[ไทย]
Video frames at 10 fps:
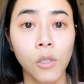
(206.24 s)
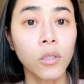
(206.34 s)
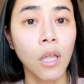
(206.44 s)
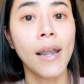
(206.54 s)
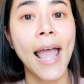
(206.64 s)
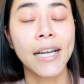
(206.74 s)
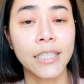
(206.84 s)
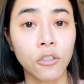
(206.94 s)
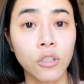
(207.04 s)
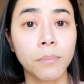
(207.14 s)
ลงตอนแรก
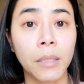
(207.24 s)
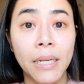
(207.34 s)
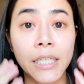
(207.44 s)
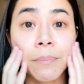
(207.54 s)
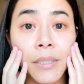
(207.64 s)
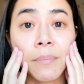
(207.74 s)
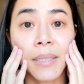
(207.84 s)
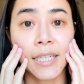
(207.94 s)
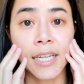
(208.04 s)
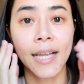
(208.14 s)
เนี่ยจะรู้สึกเหมือนมันหนึบหนึบ
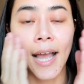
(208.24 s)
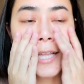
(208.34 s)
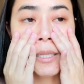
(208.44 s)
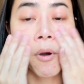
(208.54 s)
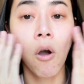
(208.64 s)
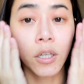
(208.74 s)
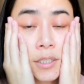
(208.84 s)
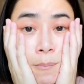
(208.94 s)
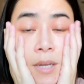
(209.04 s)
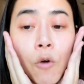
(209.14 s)
นิดๆนะคะ แต่พอ
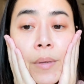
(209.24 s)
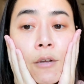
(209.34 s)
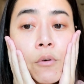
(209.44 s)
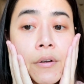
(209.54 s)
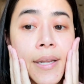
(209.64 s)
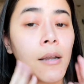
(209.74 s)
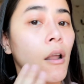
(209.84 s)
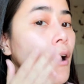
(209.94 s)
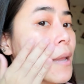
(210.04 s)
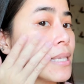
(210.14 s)
ซึมเข้าผิวแล้วเนี่ย
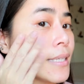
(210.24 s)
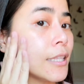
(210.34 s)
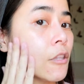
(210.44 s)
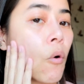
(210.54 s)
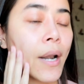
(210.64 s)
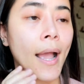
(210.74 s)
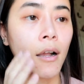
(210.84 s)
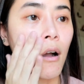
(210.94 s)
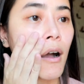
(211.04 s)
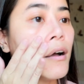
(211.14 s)
รอให้มันเซ็ตตัวเนี่ย
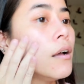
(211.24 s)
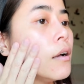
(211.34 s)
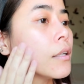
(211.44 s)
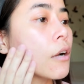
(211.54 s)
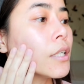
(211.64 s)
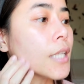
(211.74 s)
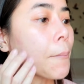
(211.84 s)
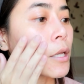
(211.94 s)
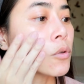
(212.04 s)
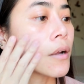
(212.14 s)
ก็เท่าที่จั
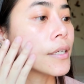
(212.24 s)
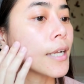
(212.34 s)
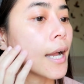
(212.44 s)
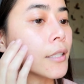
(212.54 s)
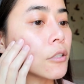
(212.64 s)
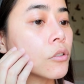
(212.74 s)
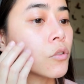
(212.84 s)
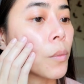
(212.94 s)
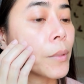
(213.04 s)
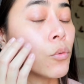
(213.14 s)
บผิวตอนนี้นะคะ จะรู้
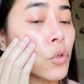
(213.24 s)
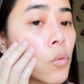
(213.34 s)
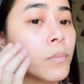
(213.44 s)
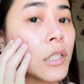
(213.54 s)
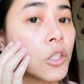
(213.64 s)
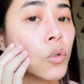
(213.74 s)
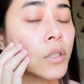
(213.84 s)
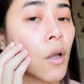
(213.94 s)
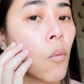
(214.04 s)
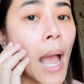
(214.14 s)
สึกว่าผิวนุ่มยืดหยุ่น
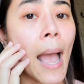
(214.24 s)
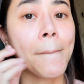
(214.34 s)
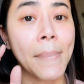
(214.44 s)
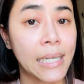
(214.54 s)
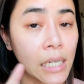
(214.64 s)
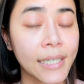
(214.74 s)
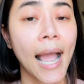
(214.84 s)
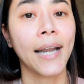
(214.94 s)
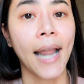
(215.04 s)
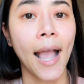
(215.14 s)
แต่ว่าไม่เหนอะห
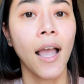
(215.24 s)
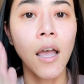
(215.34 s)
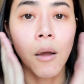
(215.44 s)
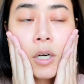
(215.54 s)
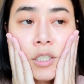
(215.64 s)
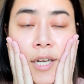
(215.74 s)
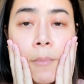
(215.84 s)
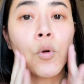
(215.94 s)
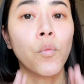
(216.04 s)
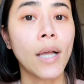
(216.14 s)
นะนะเพราะฉะนั้
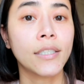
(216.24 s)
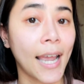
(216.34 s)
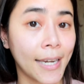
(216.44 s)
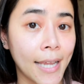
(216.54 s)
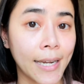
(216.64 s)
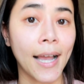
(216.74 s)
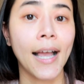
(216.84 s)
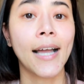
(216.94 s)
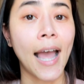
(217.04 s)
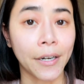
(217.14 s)
นปุ่นว่าใช้ได้ทั้ง
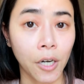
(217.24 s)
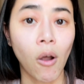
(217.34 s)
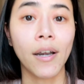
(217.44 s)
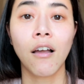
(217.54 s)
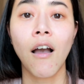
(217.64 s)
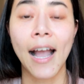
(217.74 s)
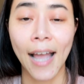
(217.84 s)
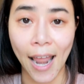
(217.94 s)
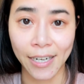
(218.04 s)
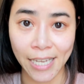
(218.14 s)
อากาศร้อนแล้วก็อา
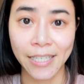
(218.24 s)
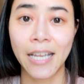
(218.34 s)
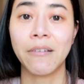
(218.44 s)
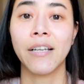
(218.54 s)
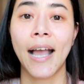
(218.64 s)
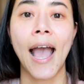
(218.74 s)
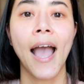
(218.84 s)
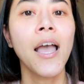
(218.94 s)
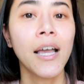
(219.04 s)
กาศเย็นๆนะคะ